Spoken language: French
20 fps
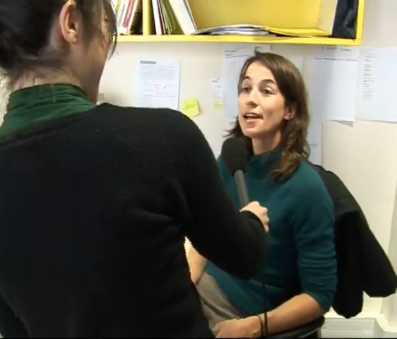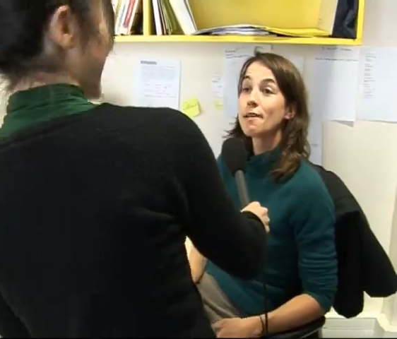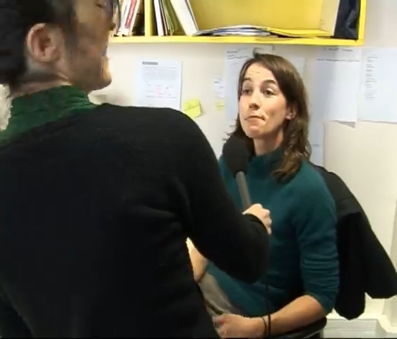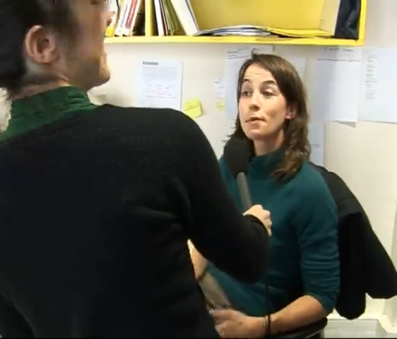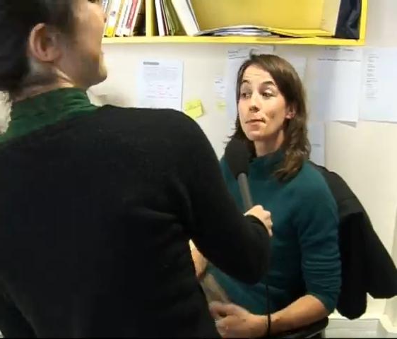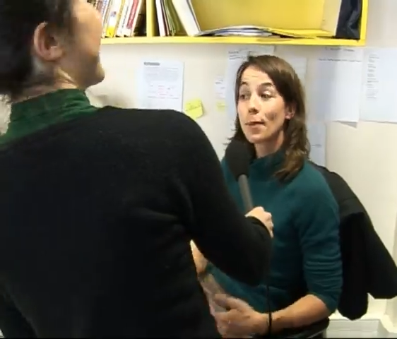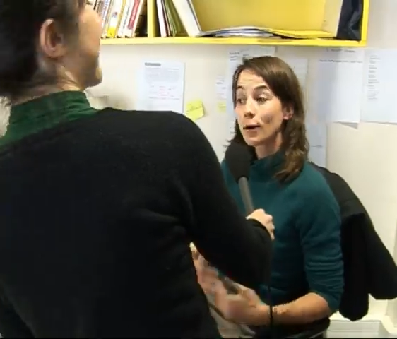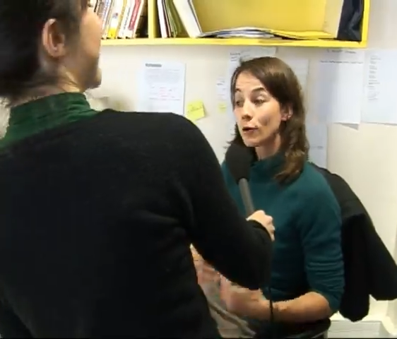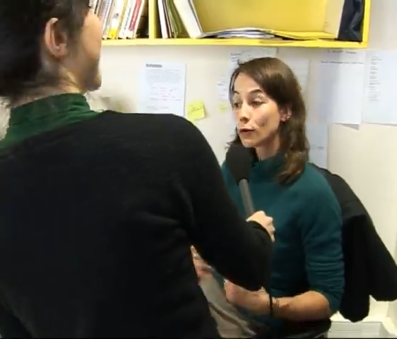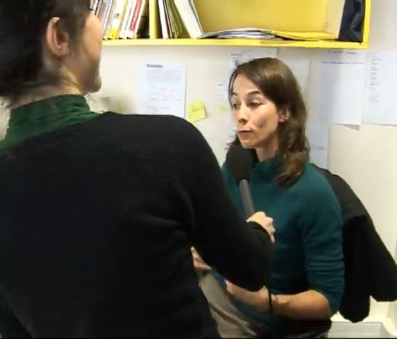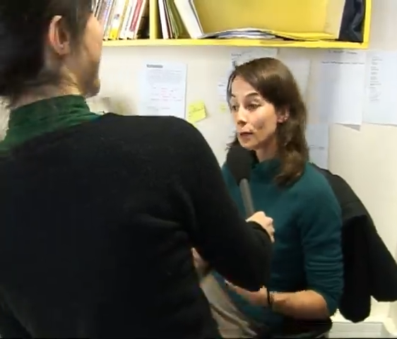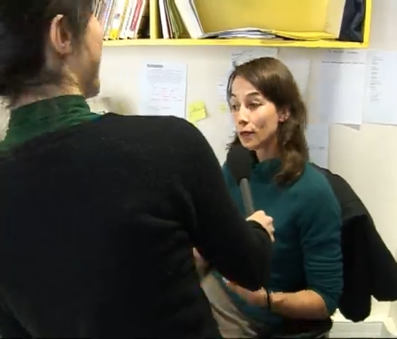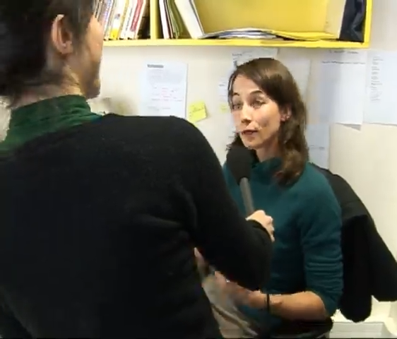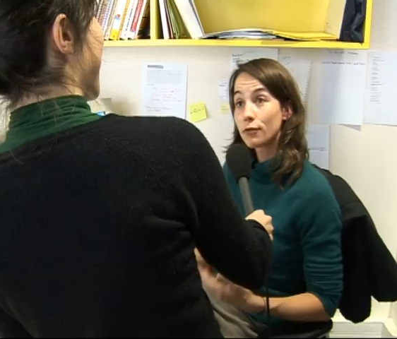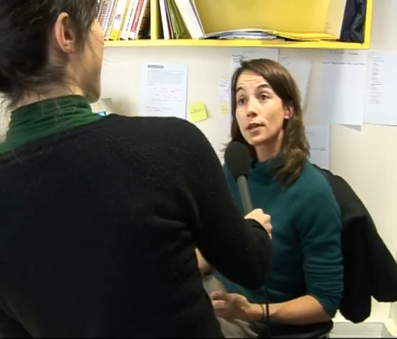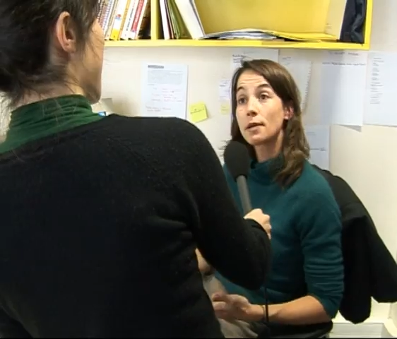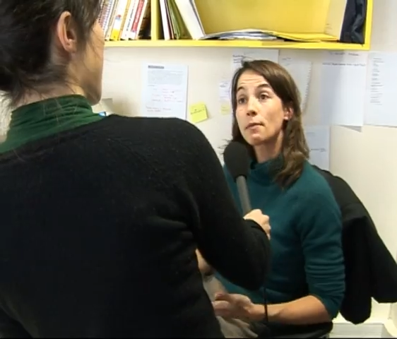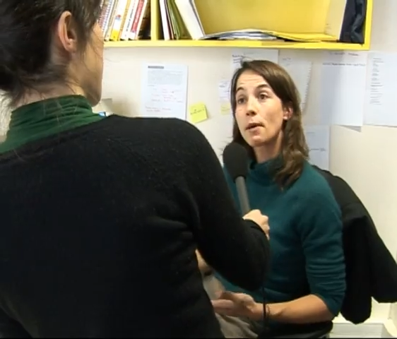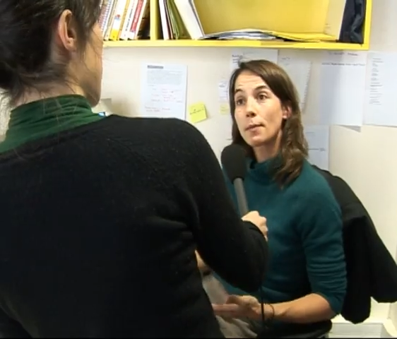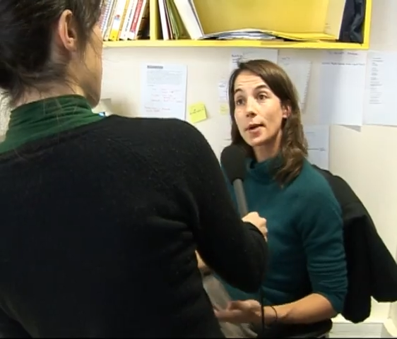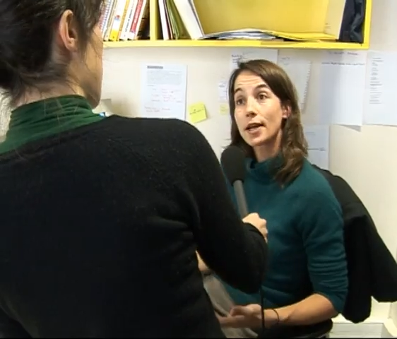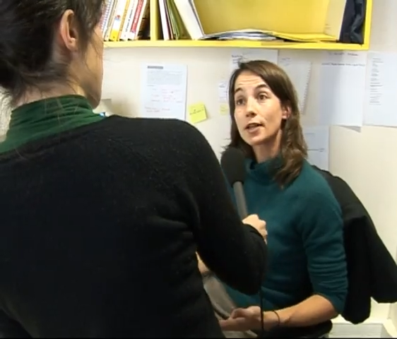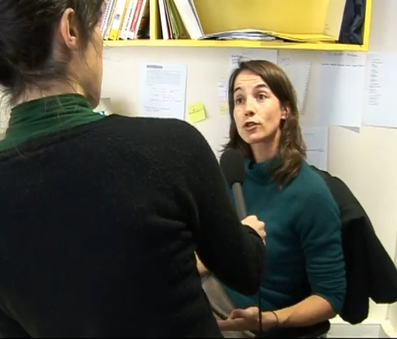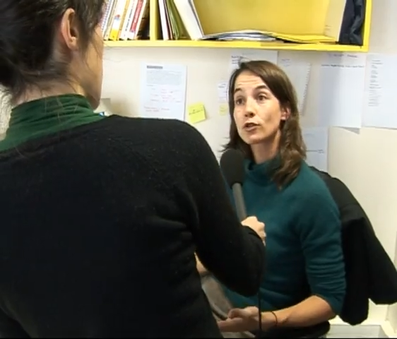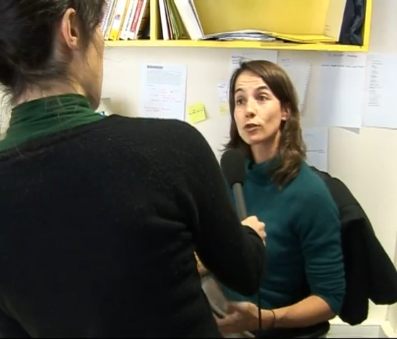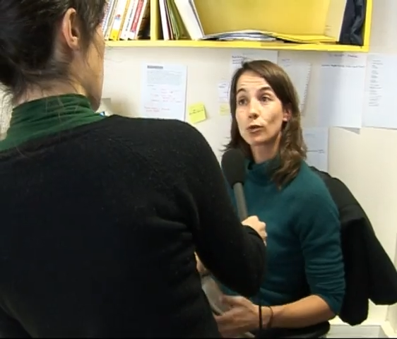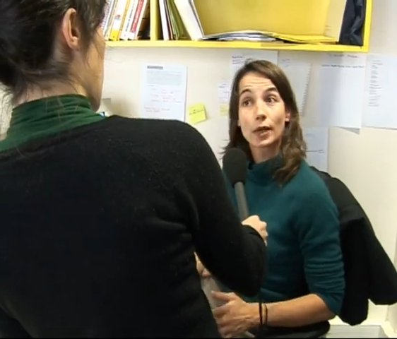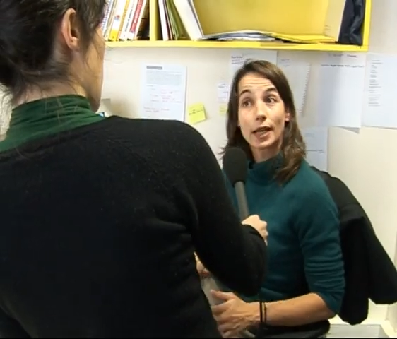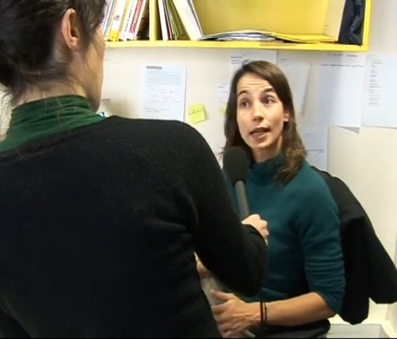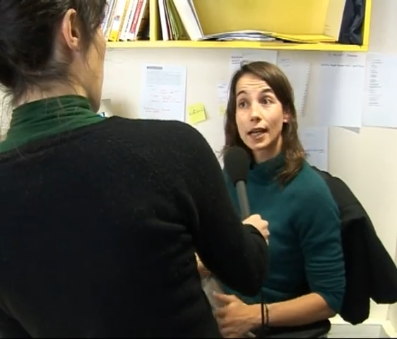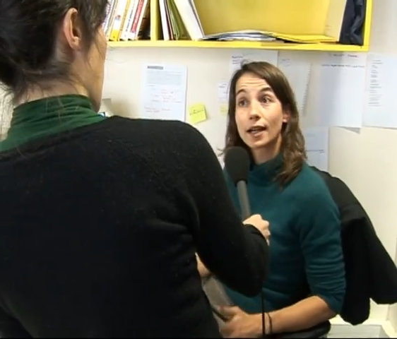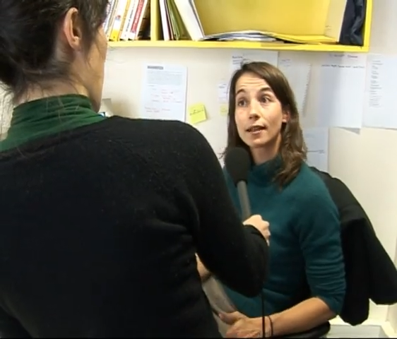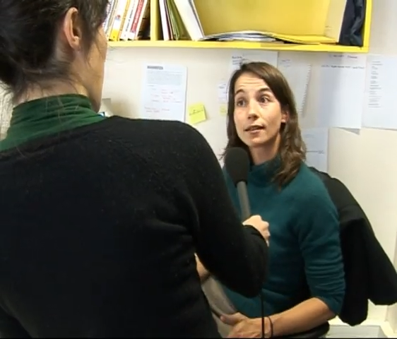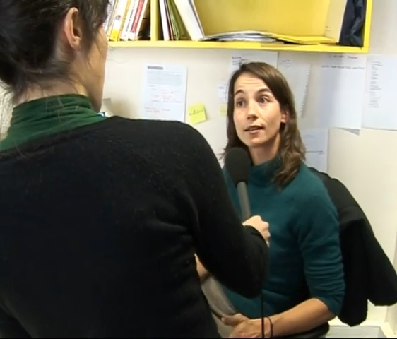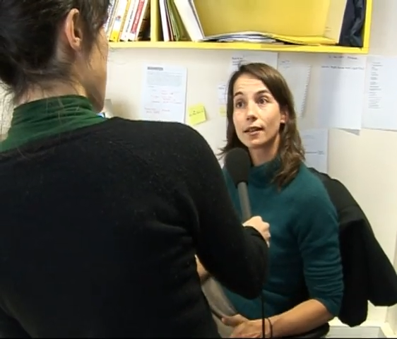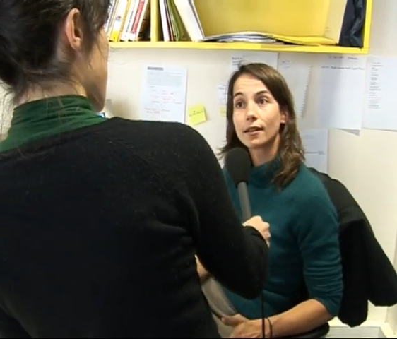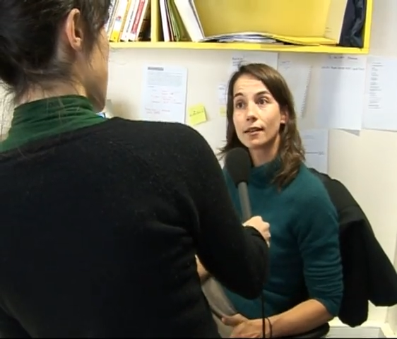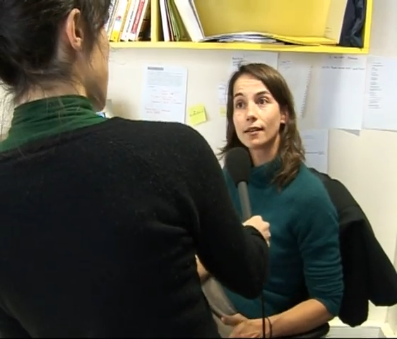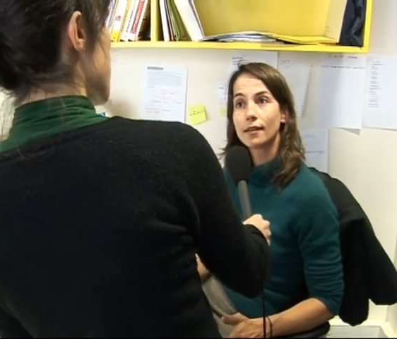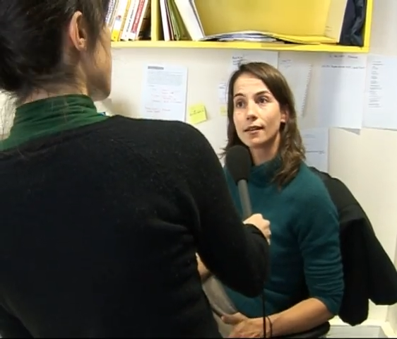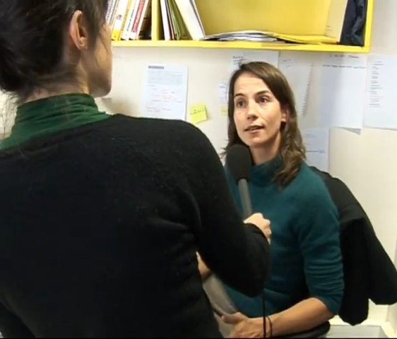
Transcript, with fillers: Mais par contre, ma fille et ma mère se sont éclatées